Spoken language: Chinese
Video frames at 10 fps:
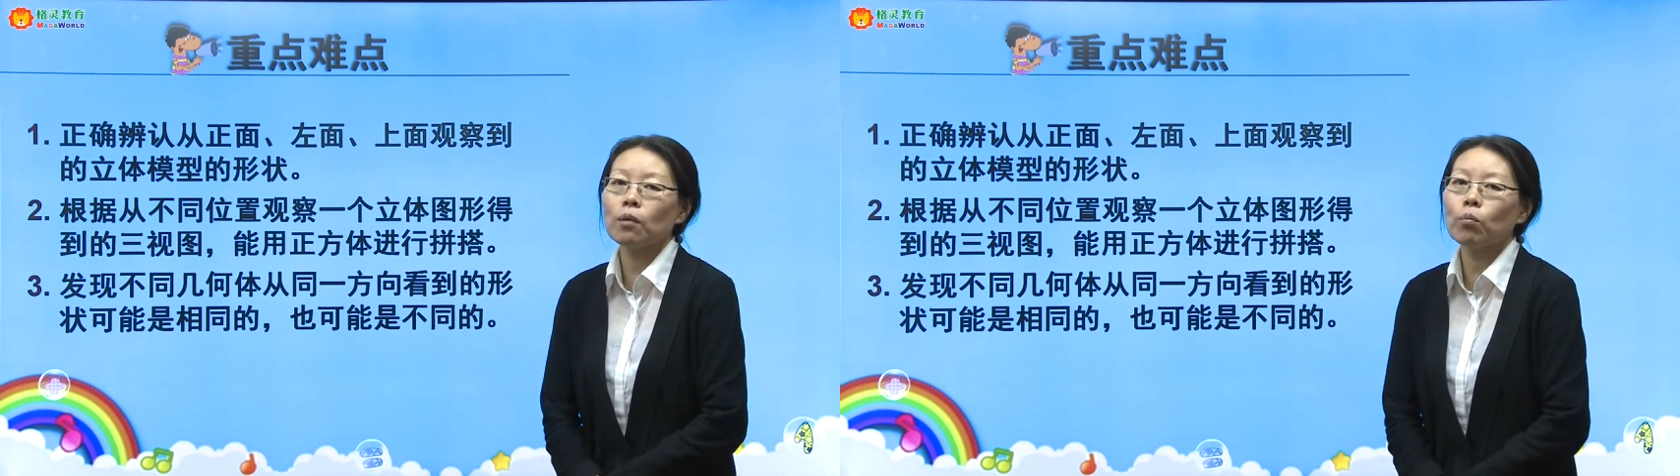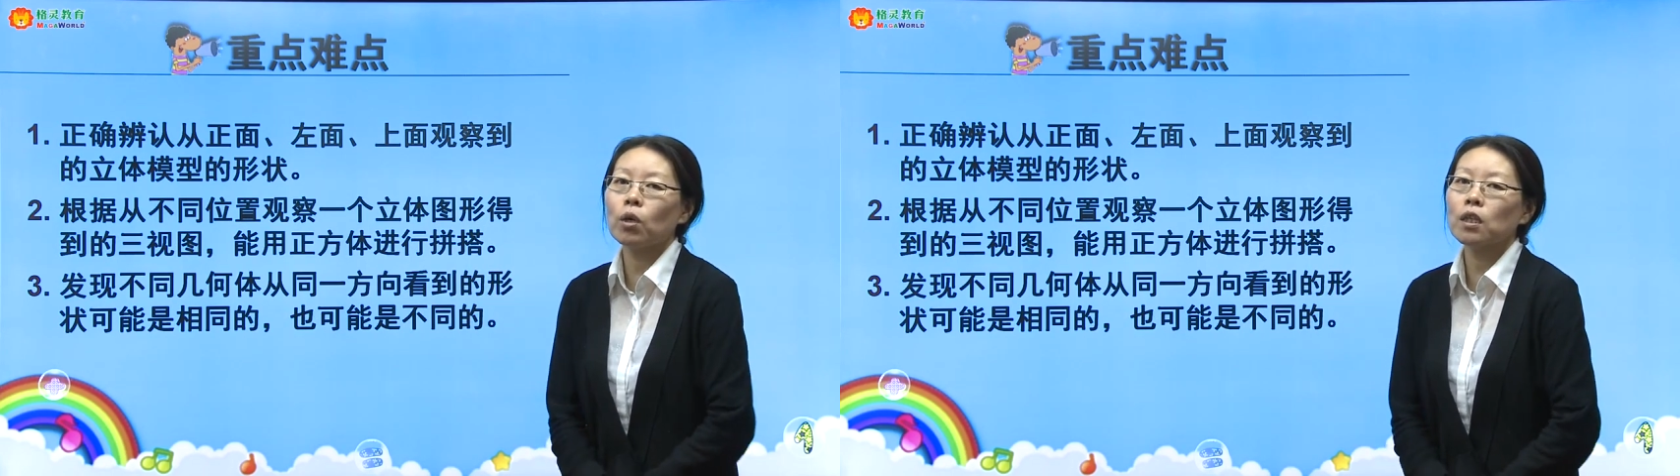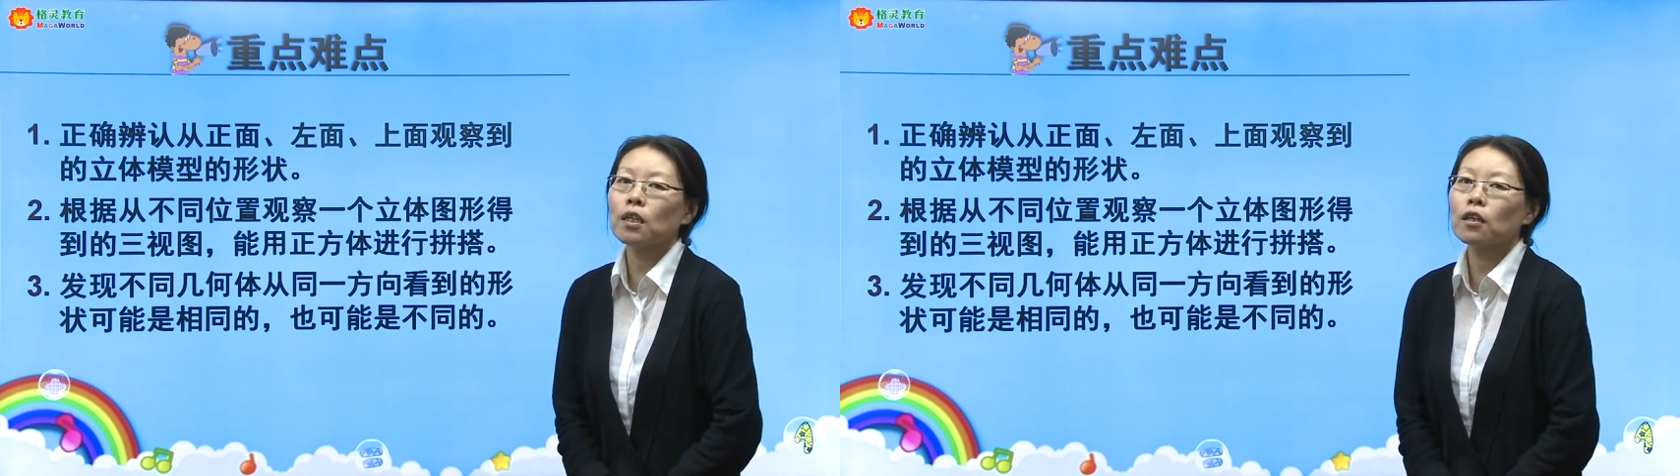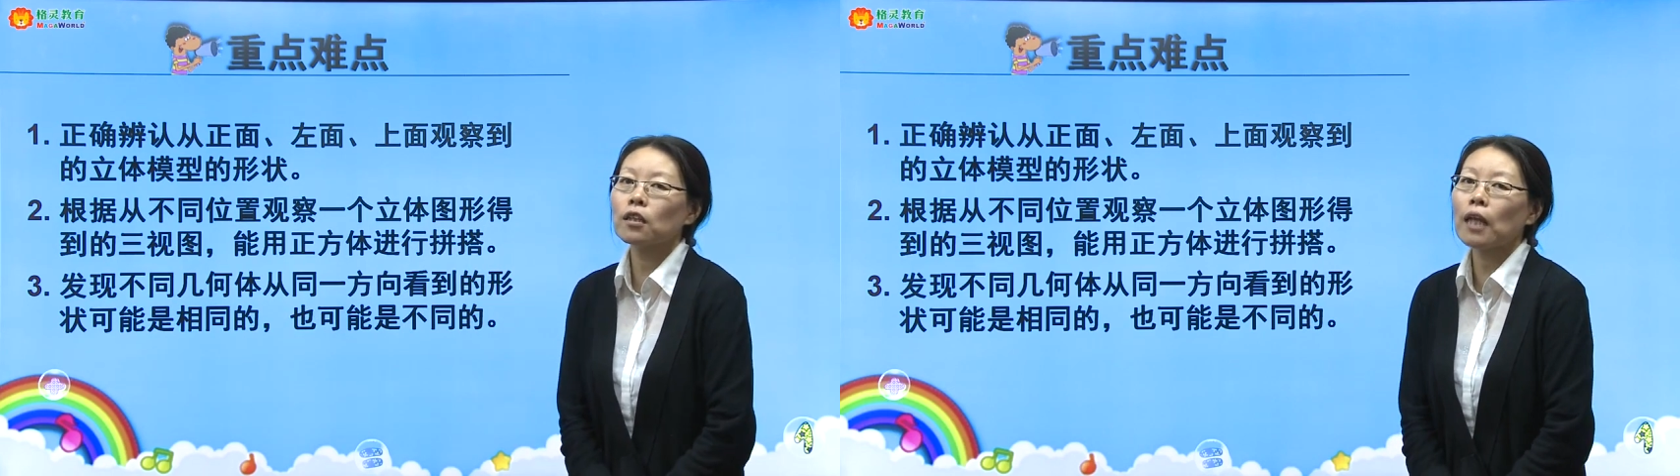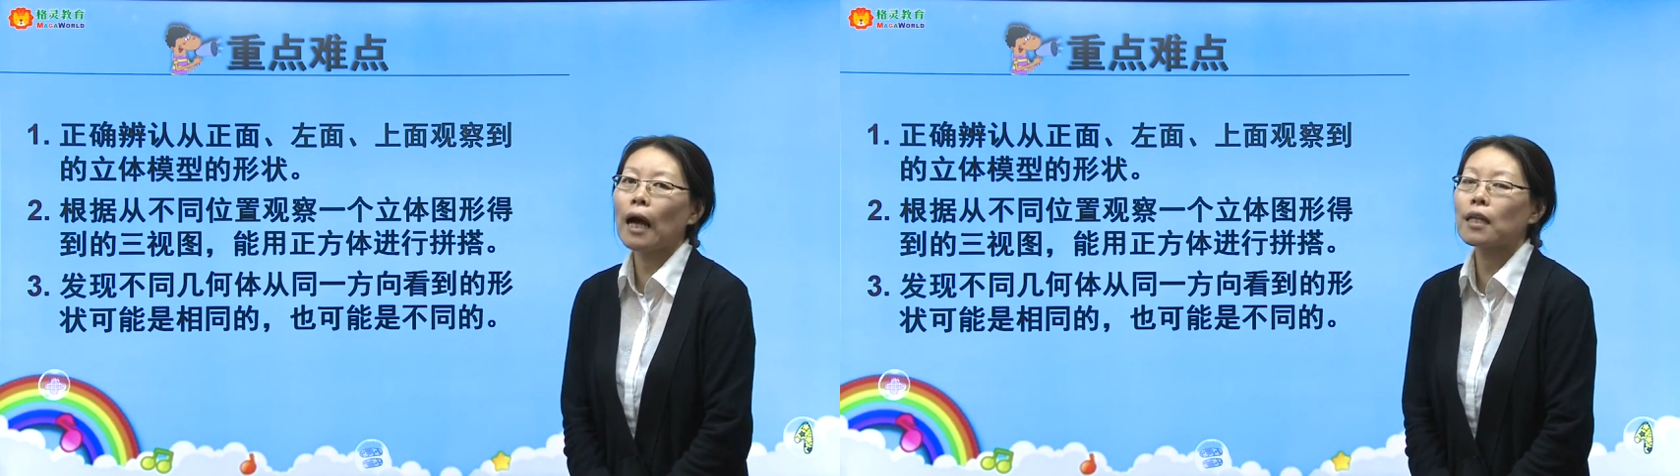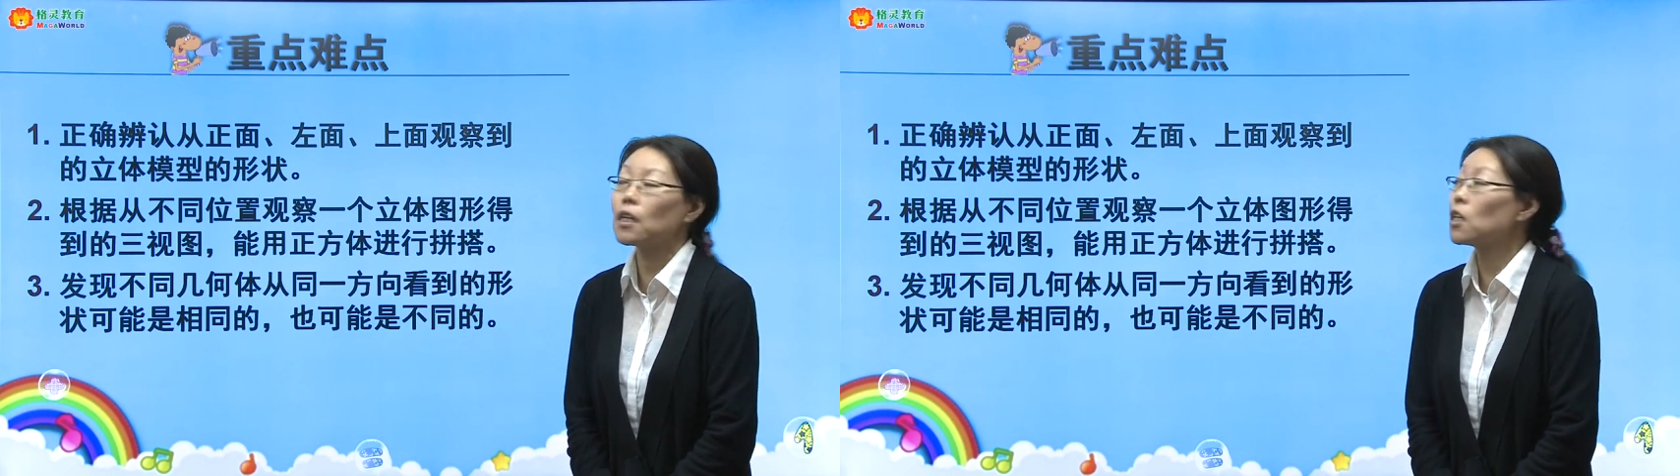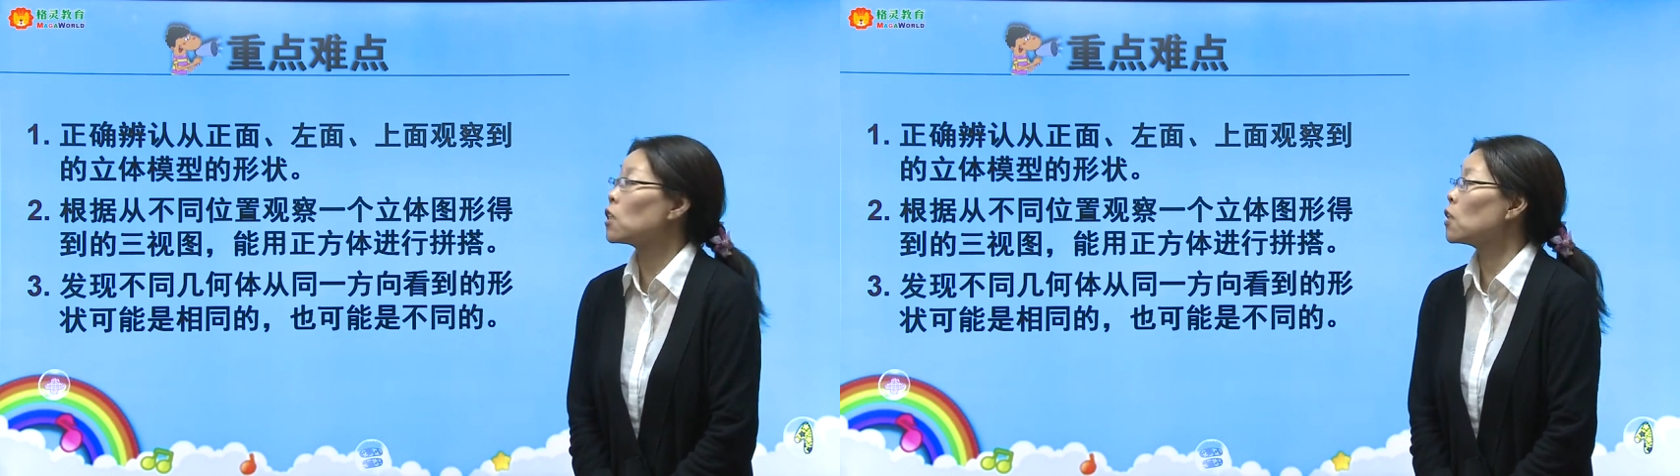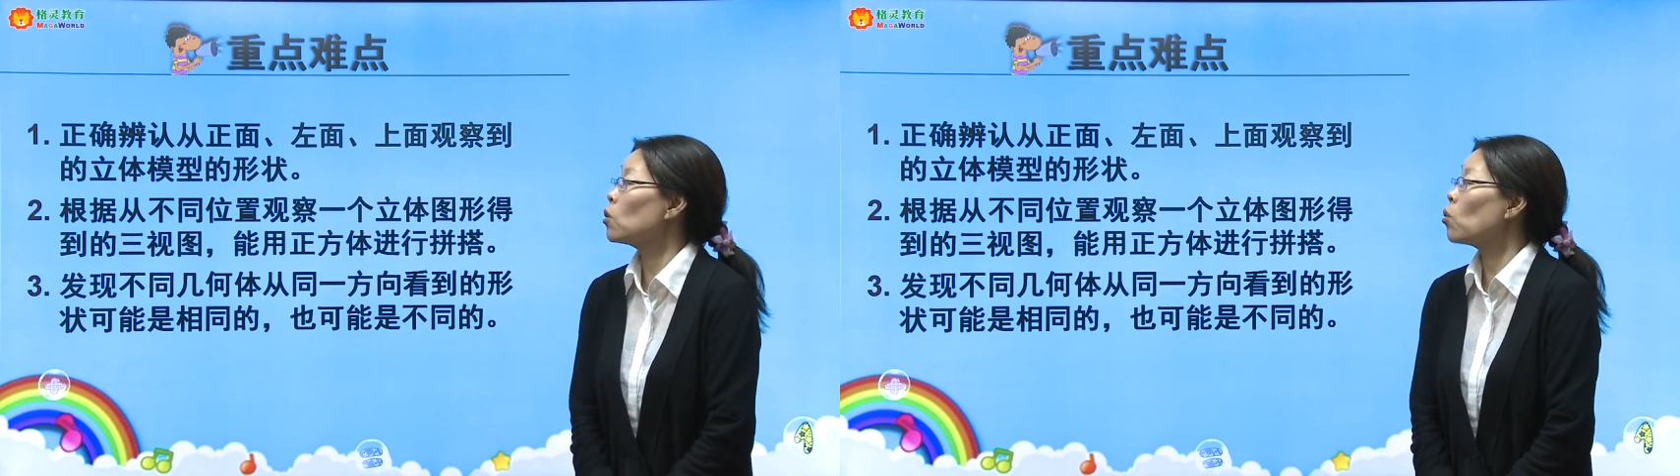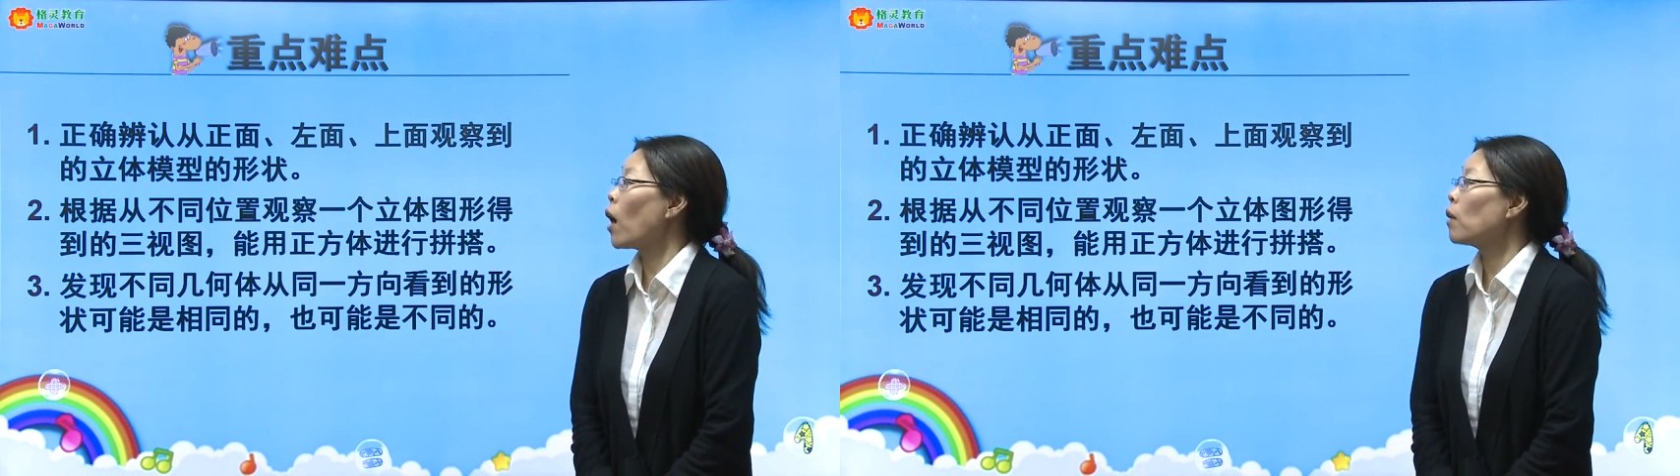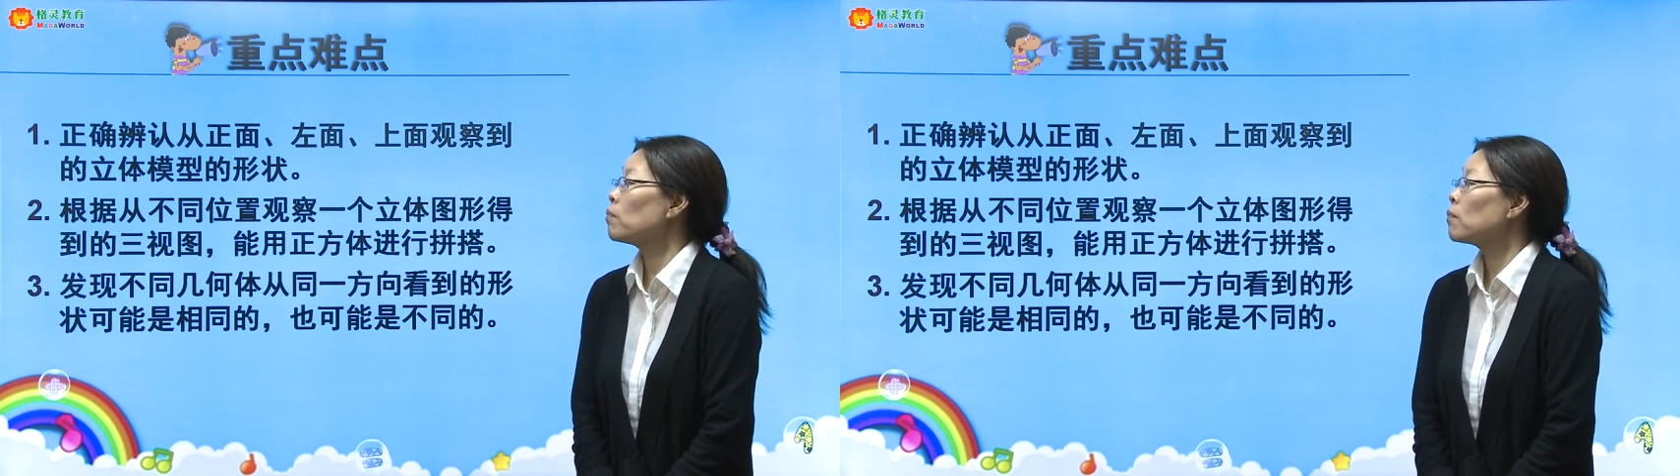模型它的一个形状。